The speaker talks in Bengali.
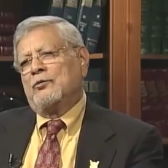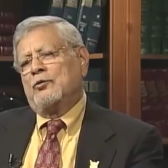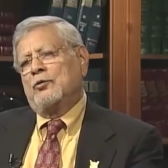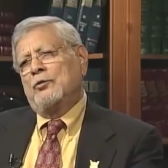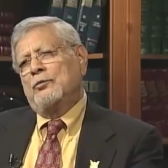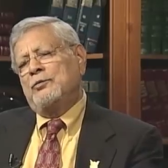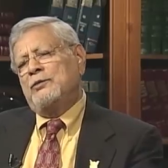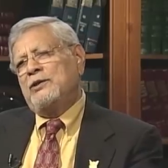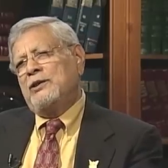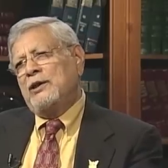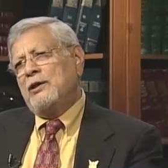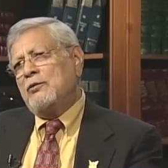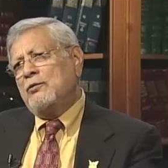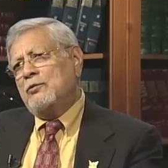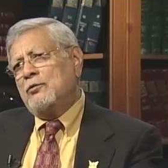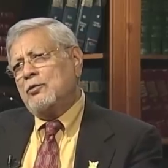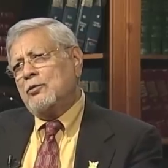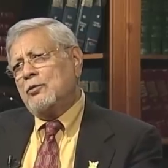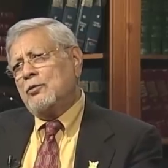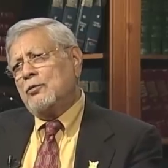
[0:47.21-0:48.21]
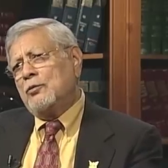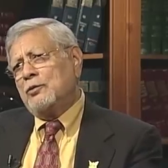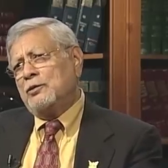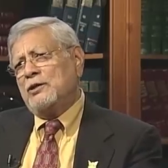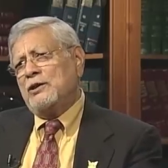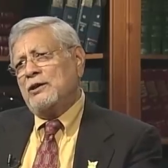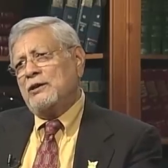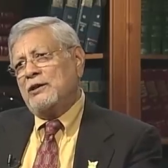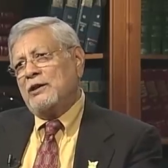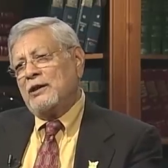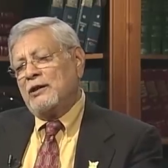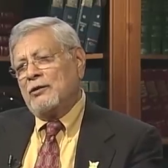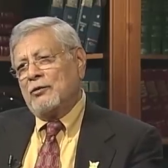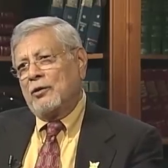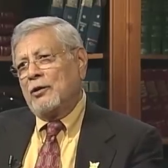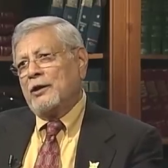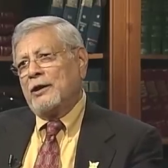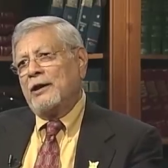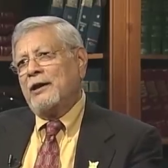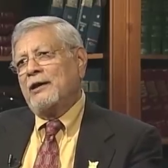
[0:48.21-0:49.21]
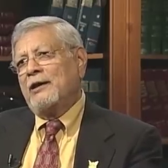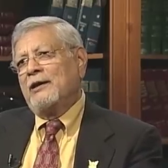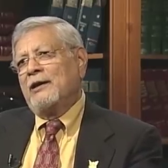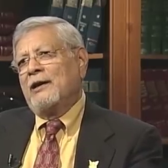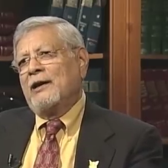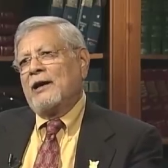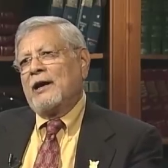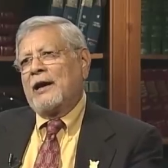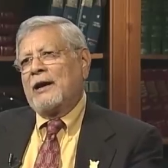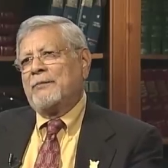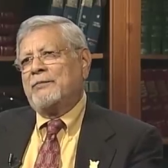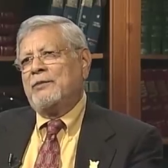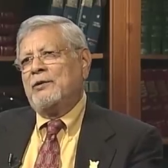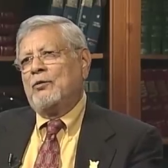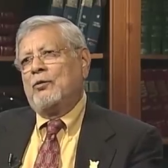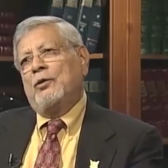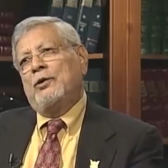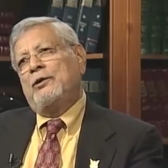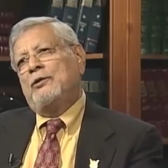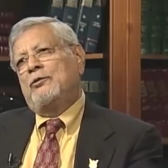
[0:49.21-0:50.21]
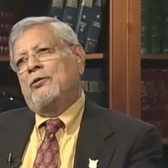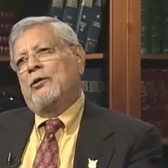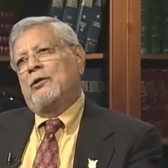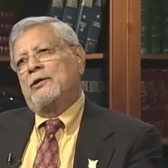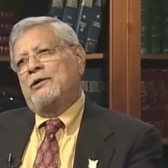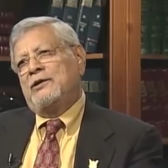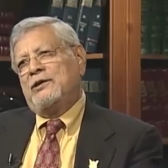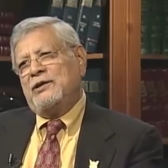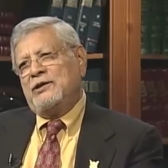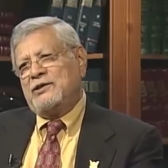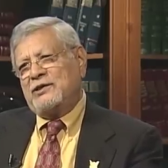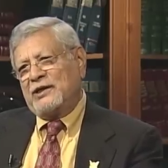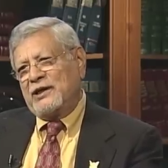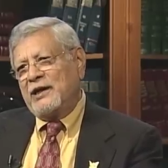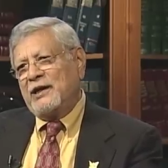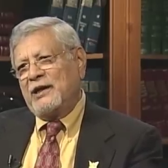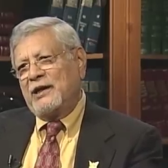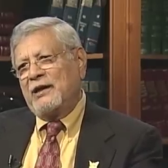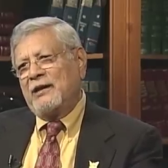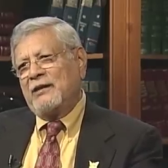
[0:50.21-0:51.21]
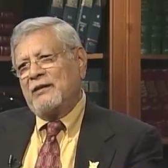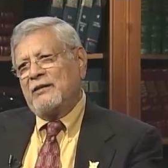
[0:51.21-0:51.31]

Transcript: খুব দীর্ঘ অতীতে নয় আপনি ওই দলটি ছেড়ে